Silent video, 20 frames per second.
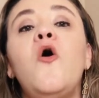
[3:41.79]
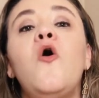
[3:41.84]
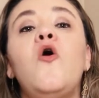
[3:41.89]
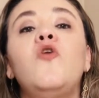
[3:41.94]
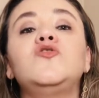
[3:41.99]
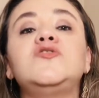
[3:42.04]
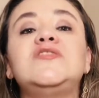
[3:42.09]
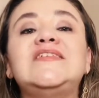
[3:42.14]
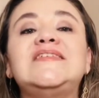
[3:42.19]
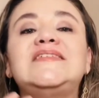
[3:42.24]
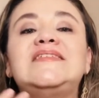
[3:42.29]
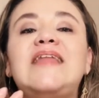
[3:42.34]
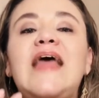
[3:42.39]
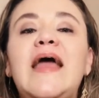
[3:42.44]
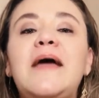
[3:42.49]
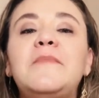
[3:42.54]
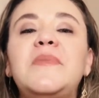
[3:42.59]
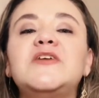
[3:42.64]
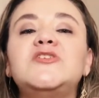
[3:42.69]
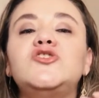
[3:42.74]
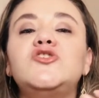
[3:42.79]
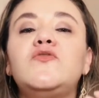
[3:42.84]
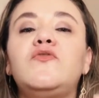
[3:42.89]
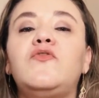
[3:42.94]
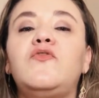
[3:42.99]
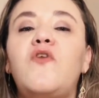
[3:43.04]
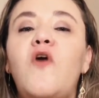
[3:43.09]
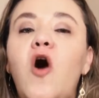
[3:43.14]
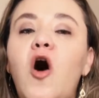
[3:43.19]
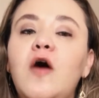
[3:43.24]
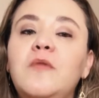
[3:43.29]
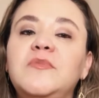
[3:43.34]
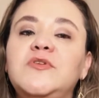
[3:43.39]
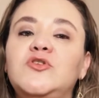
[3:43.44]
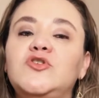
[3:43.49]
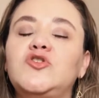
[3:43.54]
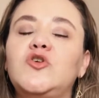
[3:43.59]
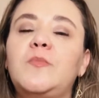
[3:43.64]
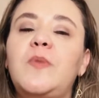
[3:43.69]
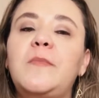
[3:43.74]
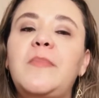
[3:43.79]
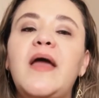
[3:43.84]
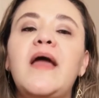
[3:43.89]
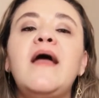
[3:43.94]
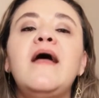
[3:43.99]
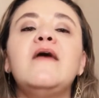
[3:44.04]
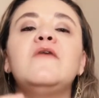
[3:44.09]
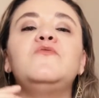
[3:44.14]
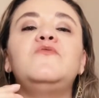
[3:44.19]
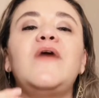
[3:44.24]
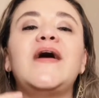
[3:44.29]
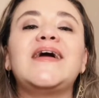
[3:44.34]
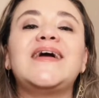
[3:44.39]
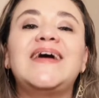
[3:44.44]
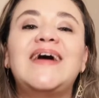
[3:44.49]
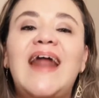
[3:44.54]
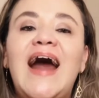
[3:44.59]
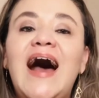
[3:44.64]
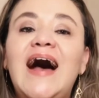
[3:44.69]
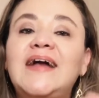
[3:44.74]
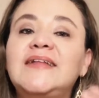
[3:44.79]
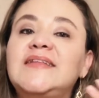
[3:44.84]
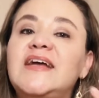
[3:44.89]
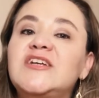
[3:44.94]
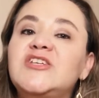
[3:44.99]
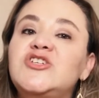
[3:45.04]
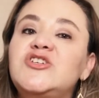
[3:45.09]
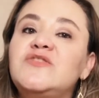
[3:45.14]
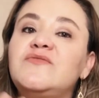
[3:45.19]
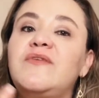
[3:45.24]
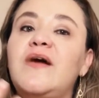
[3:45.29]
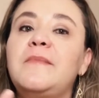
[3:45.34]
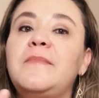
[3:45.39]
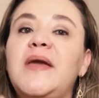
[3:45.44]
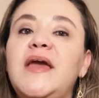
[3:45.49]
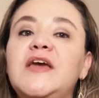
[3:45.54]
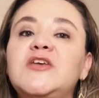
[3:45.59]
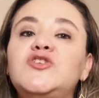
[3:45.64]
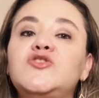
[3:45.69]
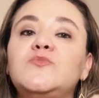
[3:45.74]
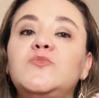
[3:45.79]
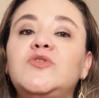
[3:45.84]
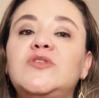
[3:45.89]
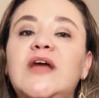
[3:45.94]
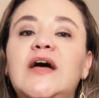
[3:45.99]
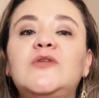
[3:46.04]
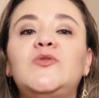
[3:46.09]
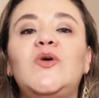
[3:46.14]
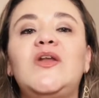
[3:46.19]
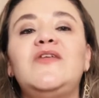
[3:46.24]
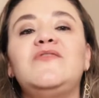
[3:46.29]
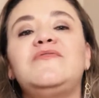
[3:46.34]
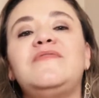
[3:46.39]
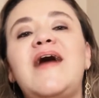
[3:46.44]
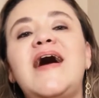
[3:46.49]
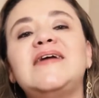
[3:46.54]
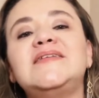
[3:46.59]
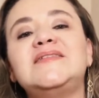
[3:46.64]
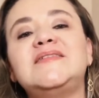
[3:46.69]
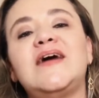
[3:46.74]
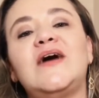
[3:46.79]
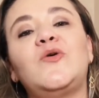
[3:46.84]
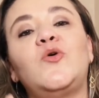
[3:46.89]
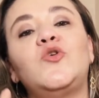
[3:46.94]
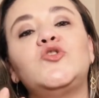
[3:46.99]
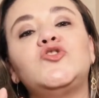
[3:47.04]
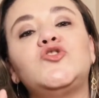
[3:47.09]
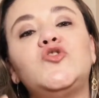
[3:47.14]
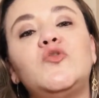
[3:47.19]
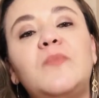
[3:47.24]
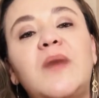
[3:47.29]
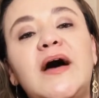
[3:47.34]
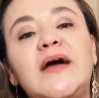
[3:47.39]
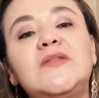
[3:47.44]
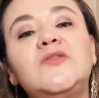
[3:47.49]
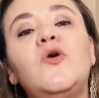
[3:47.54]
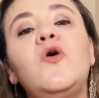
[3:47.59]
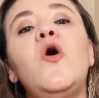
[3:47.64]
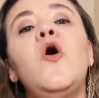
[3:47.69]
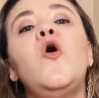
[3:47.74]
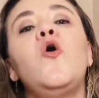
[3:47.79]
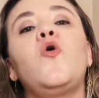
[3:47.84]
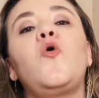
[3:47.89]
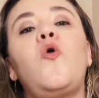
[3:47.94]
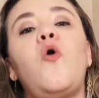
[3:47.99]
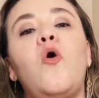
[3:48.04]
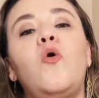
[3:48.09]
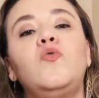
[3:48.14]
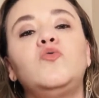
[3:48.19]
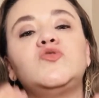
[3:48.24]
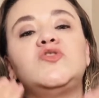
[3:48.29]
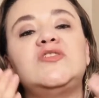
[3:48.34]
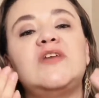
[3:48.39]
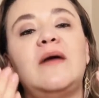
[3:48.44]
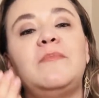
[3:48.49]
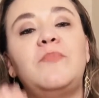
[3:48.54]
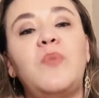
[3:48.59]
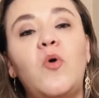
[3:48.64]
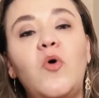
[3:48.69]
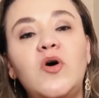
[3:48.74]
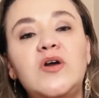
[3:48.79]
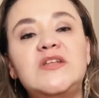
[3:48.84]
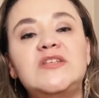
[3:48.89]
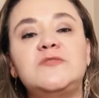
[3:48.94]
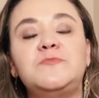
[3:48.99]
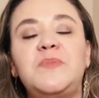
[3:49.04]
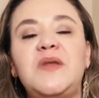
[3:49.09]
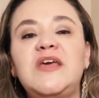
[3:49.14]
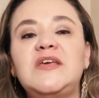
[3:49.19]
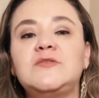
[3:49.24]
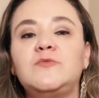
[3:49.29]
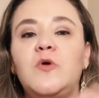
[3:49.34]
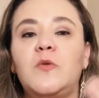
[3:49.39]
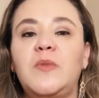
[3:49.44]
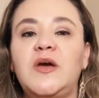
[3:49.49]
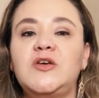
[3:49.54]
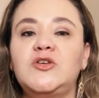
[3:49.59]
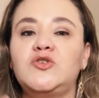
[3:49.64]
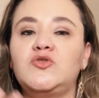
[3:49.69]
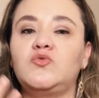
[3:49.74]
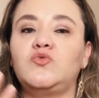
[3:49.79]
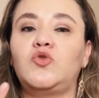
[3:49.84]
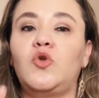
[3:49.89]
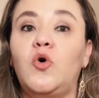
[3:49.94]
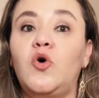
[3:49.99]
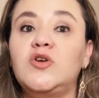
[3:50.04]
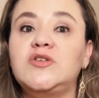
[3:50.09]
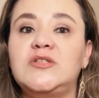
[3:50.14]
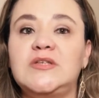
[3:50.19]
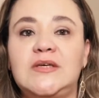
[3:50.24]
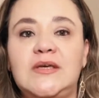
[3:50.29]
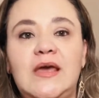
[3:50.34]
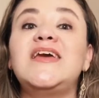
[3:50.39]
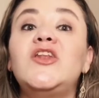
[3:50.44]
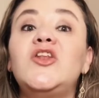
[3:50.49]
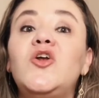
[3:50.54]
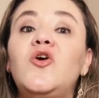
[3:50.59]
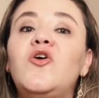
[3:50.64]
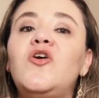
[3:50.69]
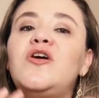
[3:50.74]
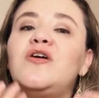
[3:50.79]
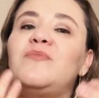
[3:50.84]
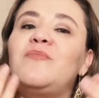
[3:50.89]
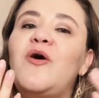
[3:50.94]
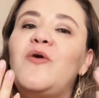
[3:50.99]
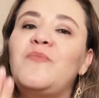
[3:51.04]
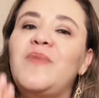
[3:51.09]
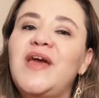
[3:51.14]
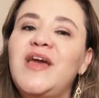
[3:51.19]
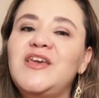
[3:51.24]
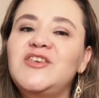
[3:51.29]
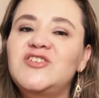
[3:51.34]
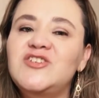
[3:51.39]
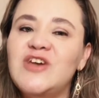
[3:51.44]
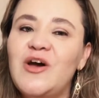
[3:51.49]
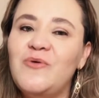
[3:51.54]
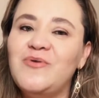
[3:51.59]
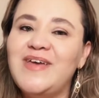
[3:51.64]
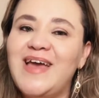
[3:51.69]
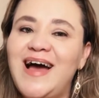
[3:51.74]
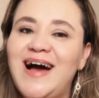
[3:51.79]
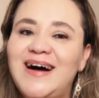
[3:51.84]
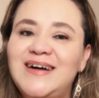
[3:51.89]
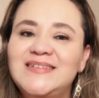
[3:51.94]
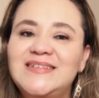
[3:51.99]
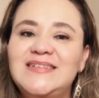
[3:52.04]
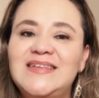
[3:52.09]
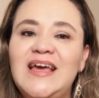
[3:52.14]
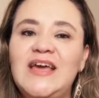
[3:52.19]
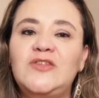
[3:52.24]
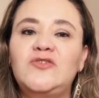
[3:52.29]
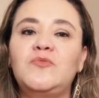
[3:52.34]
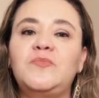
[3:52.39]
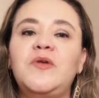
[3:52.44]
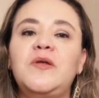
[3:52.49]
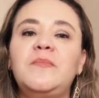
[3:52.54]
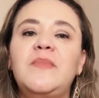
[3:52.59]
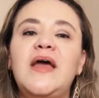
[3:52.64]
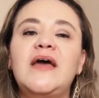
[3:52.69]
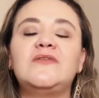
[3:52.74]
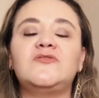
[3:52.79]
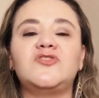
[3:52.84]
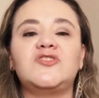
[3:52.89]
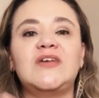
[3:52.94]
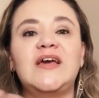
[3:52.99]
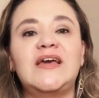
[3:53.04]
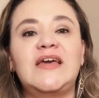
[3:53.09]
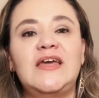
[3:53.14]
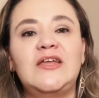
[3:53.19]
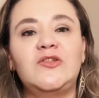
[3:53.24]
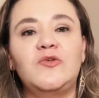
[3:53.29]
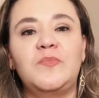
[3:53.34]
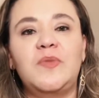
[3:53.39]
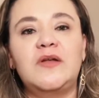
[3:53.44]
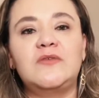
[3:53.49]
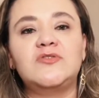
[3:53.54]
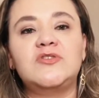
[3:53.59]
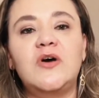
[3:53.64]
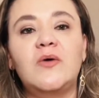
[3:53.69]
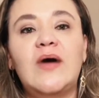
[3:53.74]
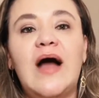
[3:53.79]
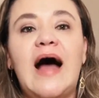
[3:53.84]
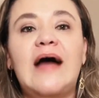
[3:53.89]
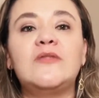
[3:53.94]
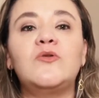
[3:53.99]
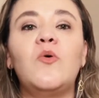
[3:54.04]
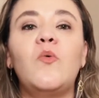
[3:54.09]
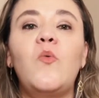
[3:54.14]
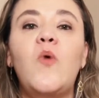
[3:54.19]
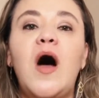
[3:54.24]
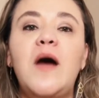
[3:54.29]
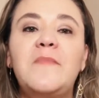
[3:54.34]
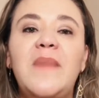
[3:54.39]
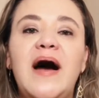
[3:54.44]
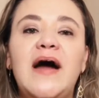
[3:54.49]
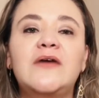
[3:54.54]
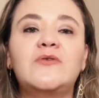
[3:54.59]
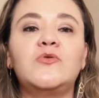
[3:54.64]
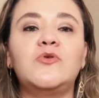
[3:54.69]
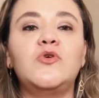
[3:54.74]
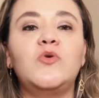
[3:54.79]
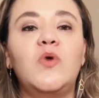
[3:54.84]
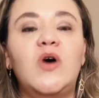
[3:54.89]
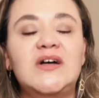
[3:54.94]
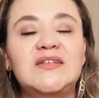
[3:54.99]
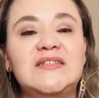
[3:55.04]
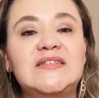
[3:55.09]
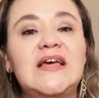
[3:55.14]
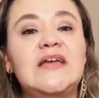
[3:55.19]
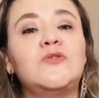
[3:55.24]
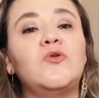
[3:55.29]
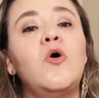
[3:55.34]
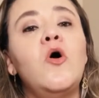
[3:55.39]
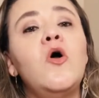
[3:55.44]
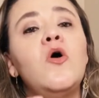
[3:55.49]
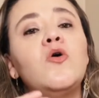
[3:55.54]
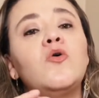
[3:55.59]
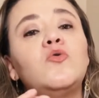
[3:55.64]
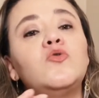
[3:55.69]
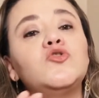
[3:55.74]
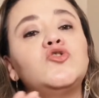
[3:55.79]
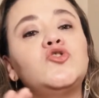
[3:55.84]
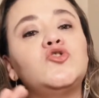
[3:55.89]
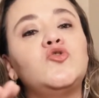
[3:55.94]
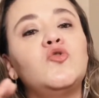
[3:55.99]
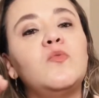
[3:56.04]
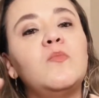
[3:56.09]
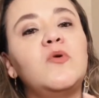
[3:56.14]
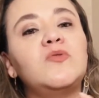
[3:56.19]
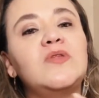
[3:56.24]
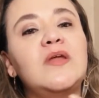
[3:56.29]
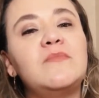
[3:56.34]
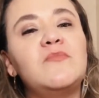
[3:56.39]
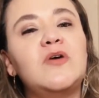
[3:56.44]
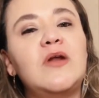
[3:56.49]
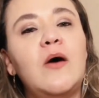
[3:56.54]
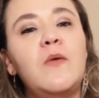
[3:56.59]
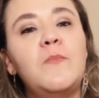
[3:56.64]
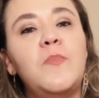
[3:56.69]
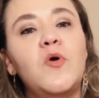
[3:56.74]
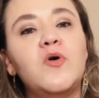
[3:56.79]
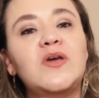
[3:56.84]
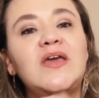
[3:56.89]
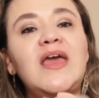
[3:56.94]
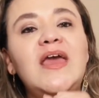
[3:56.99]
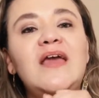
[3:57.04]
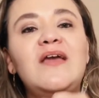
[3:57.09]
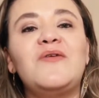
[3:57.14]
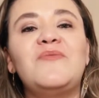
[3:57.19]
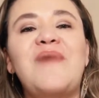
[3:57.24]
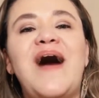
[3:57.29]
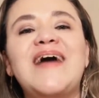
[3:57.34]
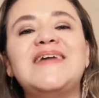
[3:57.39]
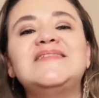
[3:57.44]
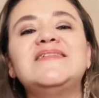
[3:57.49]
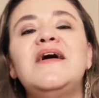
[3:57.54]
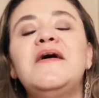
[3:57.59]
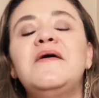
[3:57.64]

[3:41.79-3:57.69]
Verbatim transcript: o sistema de fome do seu bebê vai gradativamente mudando, ele vai se acostumando com os sabores, principalmente o doce, que normalmente é o que é aceito primeiro, seguido pelo salgado. O amargo e o azedo costumam demorar um pouquinho mais